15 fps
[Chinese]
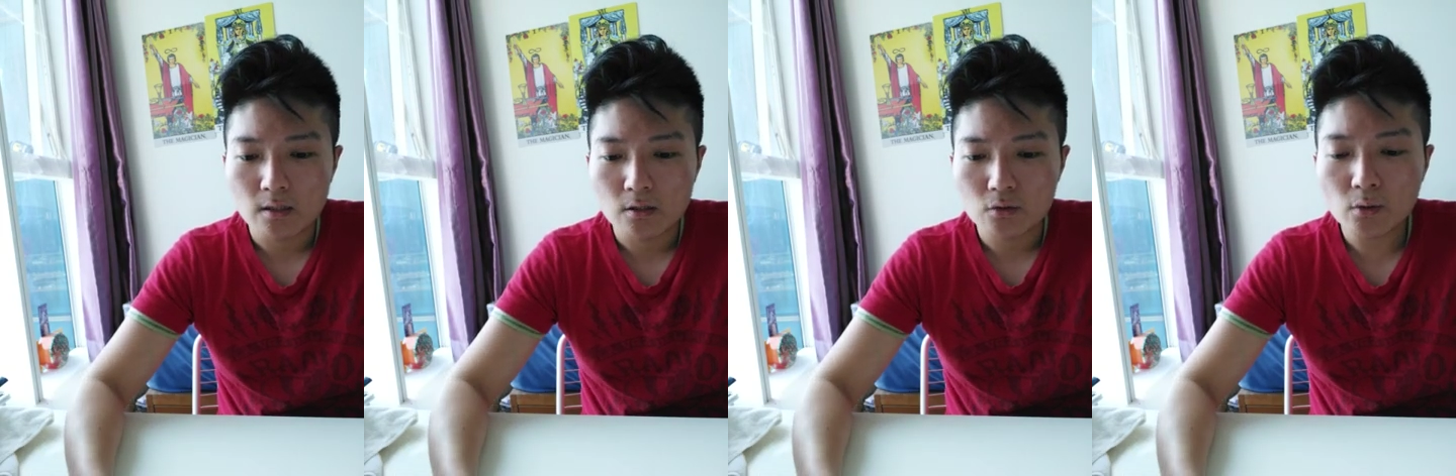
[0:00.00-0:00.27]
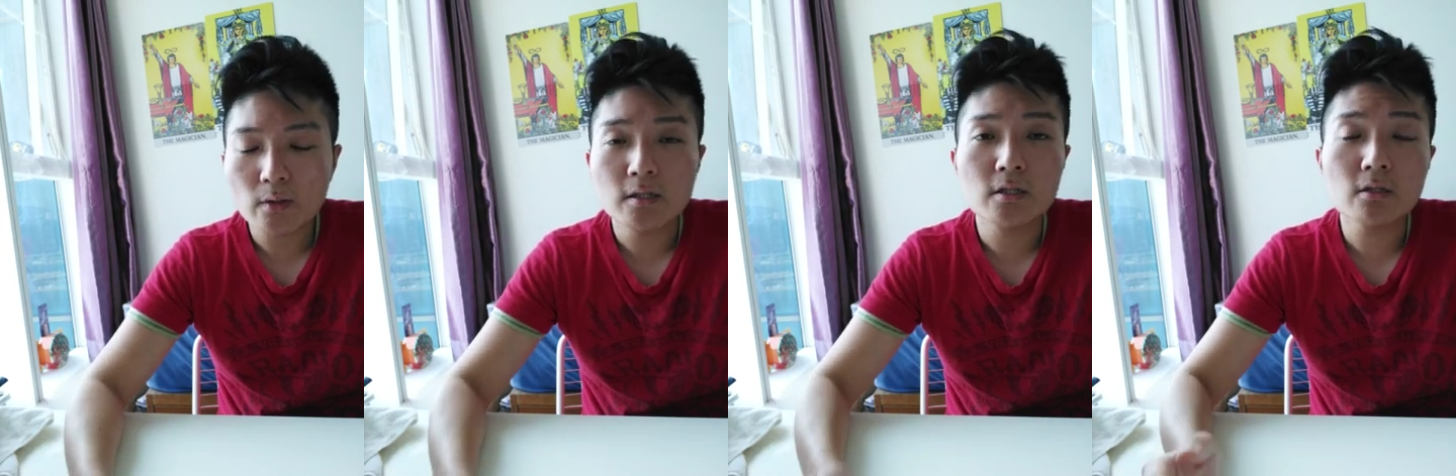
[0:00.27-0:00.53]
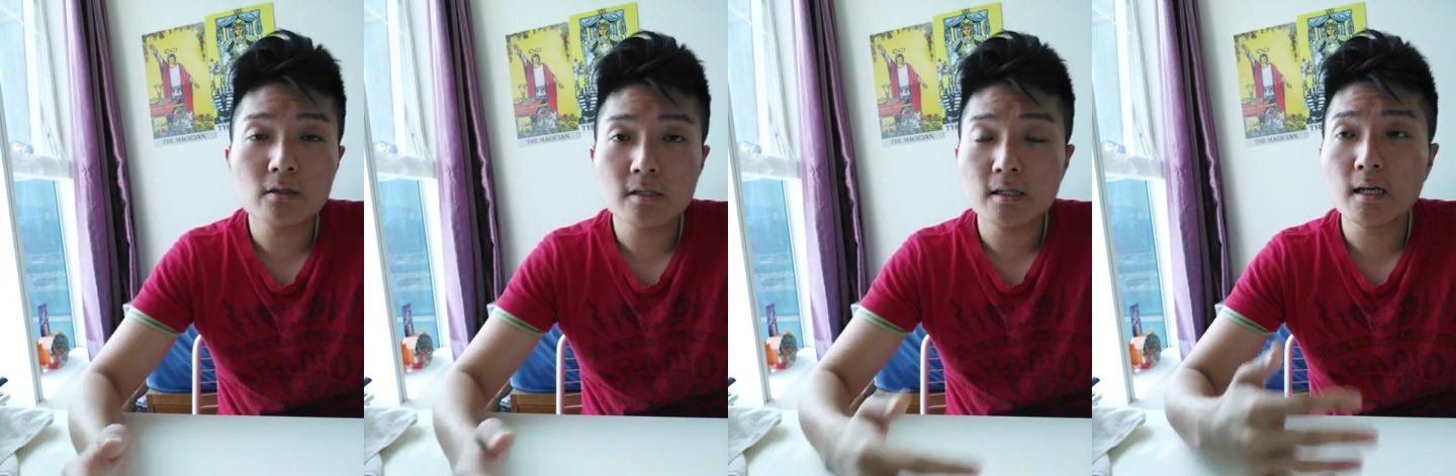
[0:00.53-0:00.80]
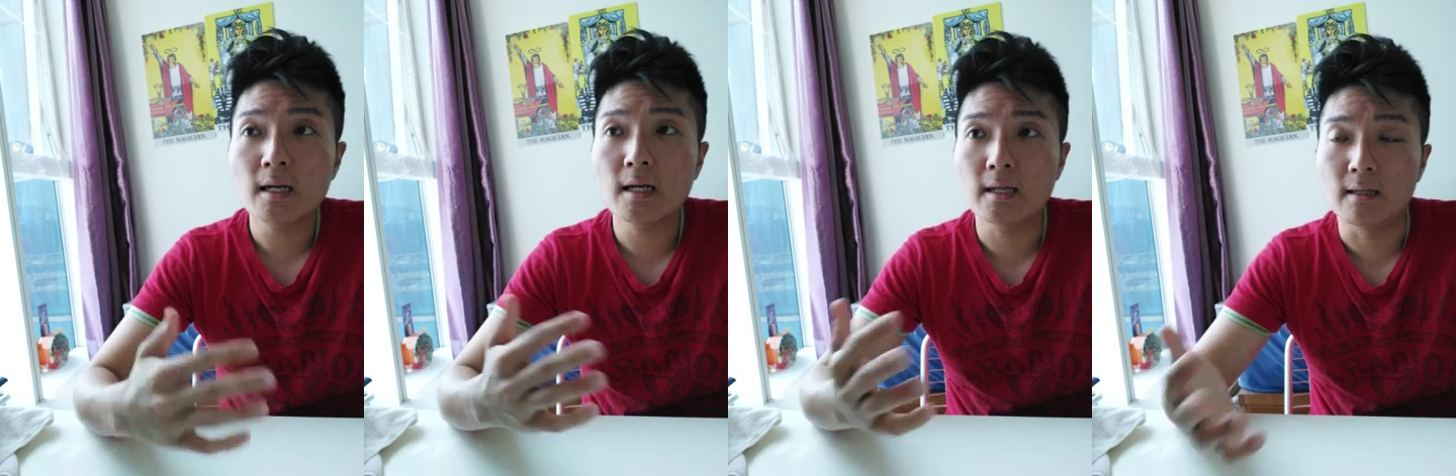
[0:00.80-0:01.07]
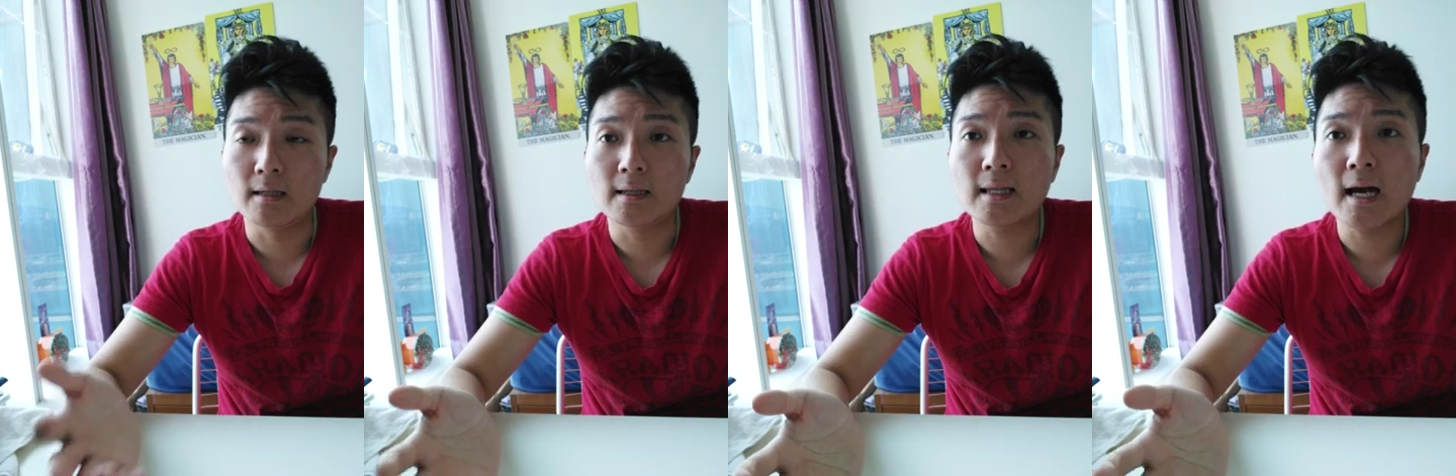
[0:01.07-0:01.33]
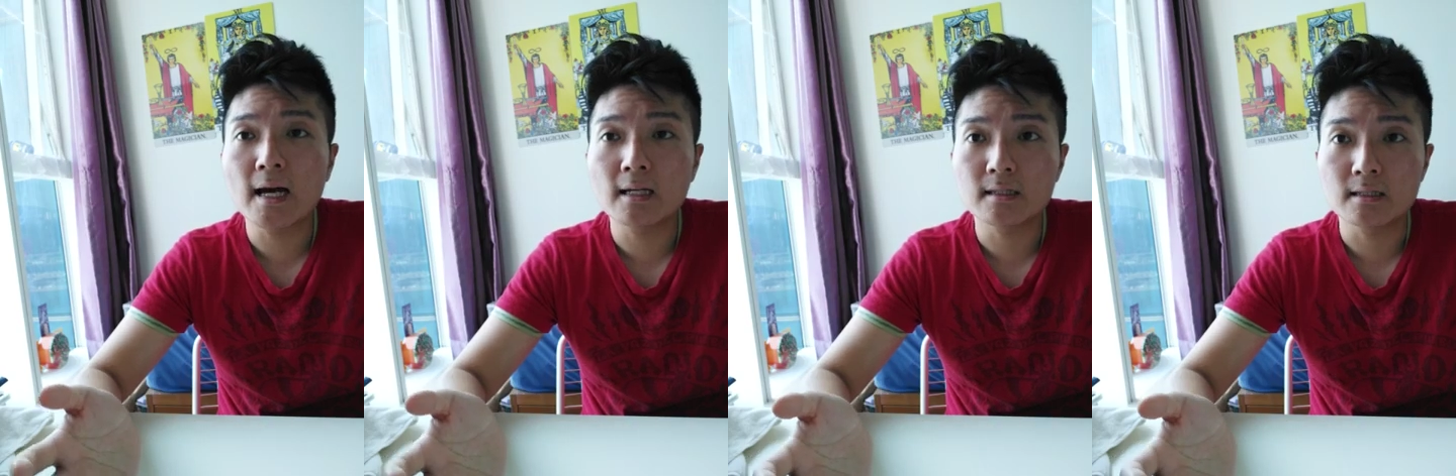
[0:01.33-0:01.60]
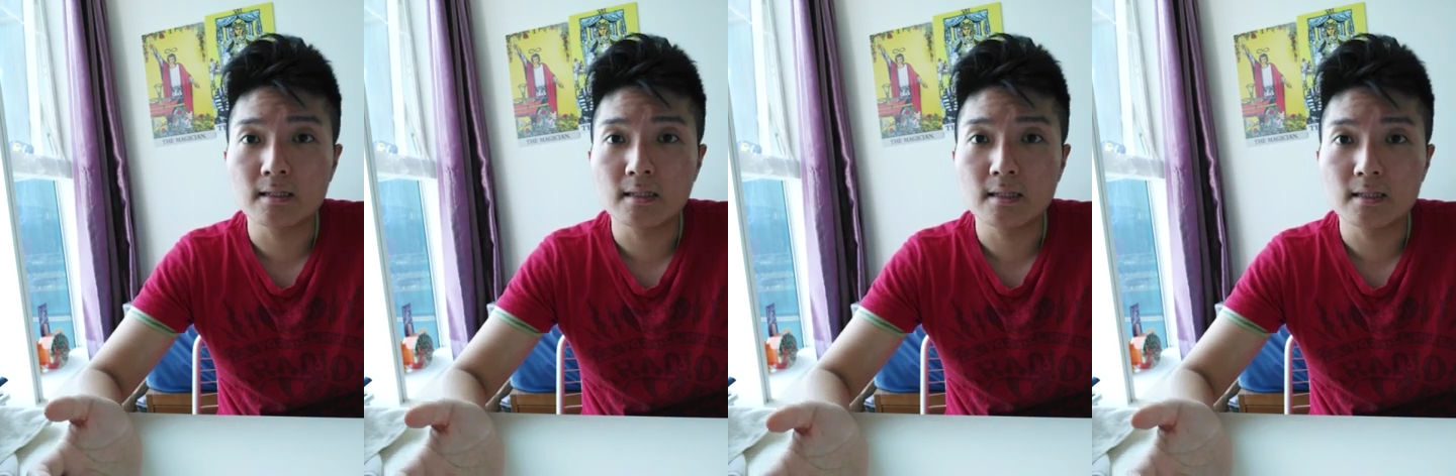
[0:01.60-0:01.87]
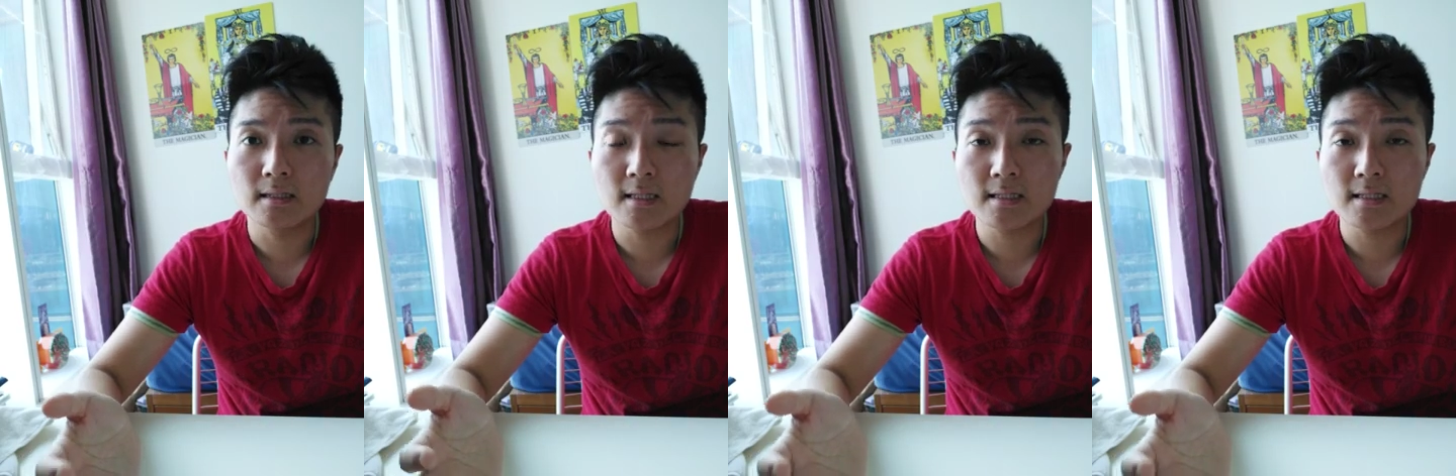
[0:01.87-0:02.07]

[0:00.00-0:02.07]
所以这是一个很大的一